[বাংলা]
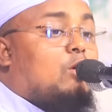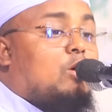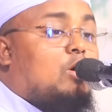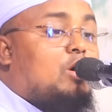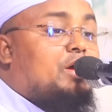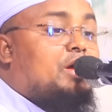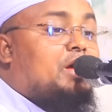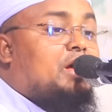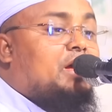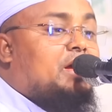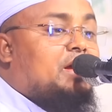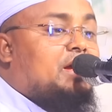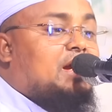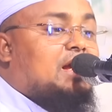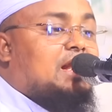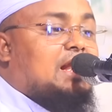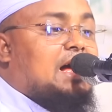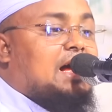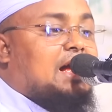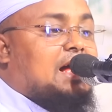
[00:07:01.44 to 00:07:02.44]
ভয়
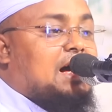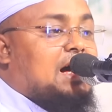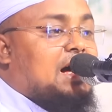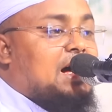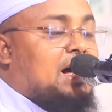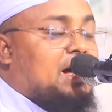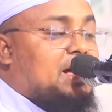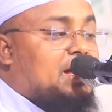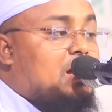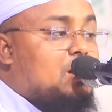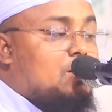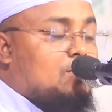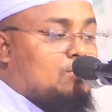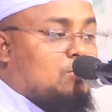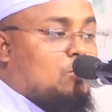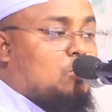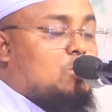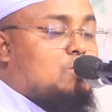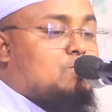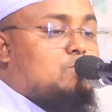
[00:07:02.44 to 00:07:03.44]
এলাকায়
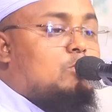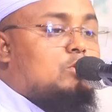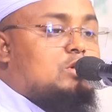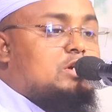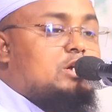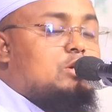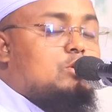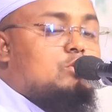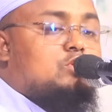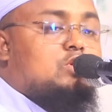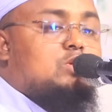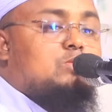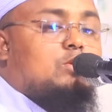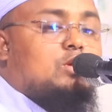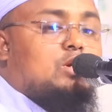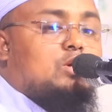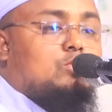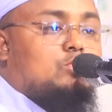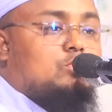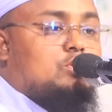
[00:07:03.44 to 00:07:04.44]
ভোট ভুটি নসি
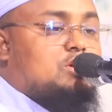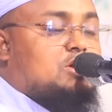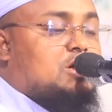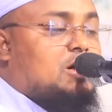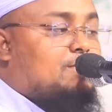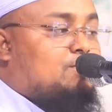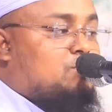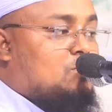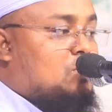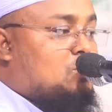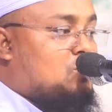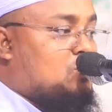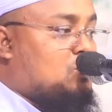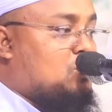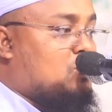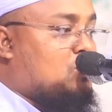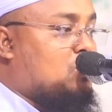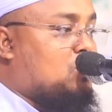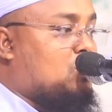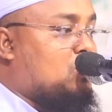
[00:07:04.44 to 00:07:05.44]
মনে উৎসব
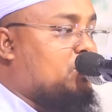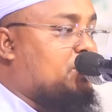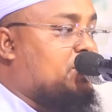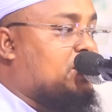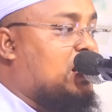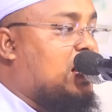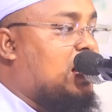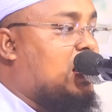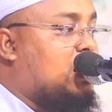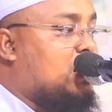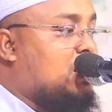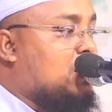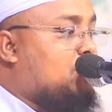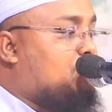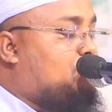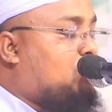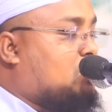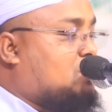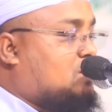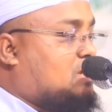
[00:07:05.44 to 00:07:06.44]
কখনো করবে না
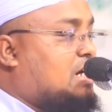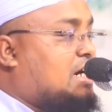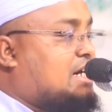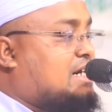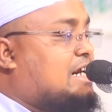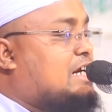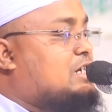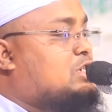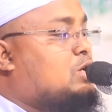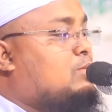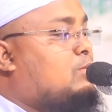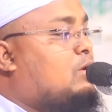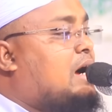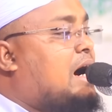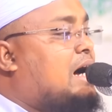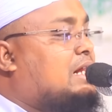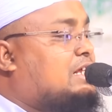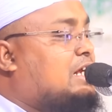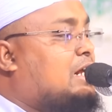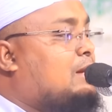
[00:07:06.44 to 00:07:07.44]
প্রত্যেকটা যুবক
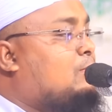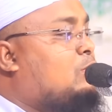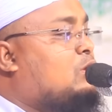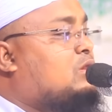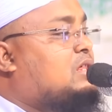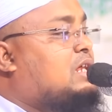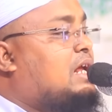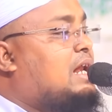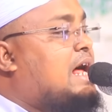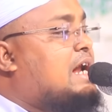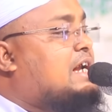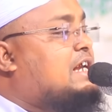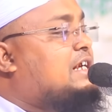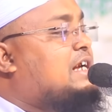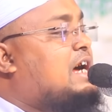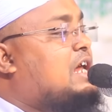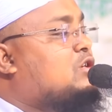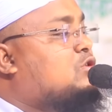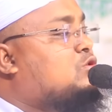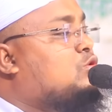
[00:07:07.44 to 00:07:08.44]
হাতের মধ্যে লাঠি
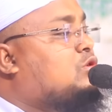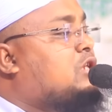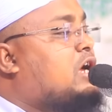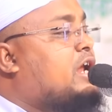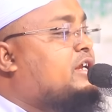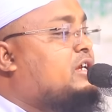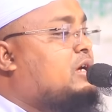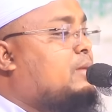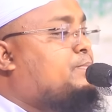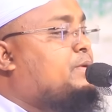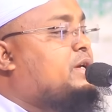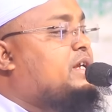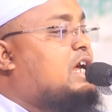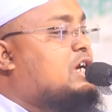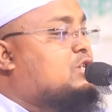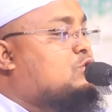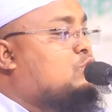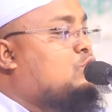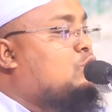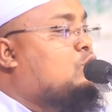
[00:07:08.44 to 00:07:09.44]
আর জুতা নিয়ে
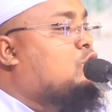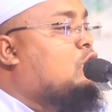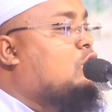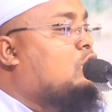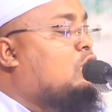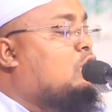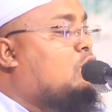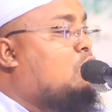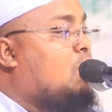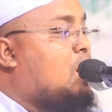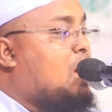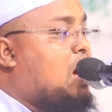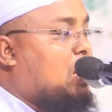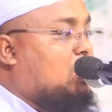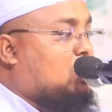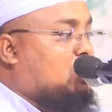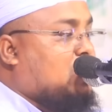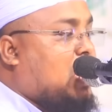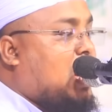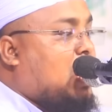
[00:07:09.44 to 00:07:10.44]
পিঠা শুরু করলো
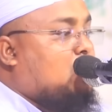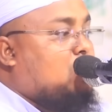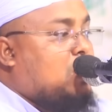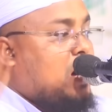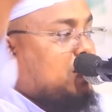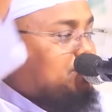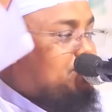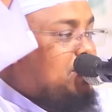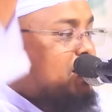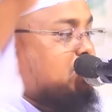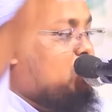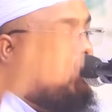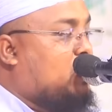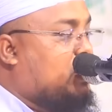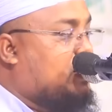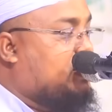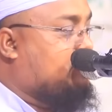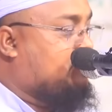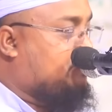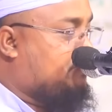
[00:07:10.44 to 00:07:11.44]
আল্লাহ আকবার
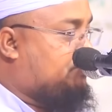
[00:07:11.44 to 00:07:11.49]
বলেন